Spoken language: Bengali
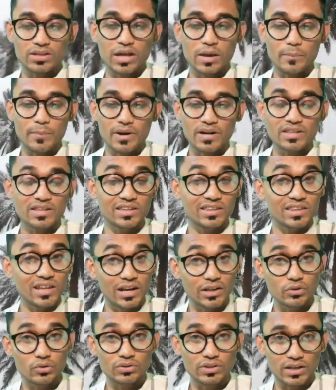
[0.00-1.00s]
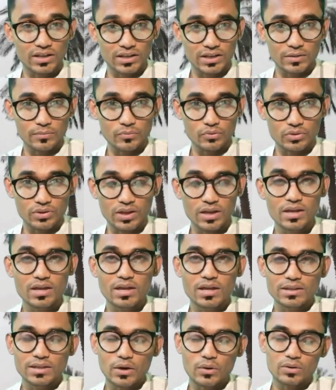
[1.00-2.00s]
না পারে নির্ধারিত তারিখের মধ্যে
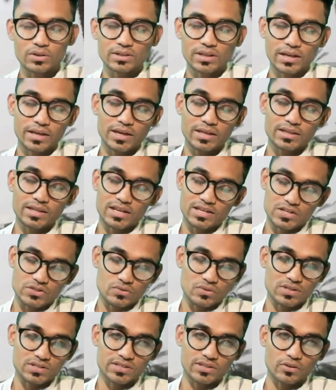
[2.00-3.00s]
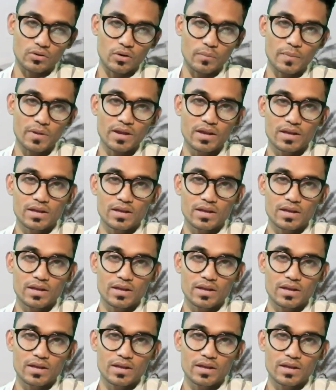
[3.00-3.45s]
তাহলে তাকে দেশে চলে যেতে হবে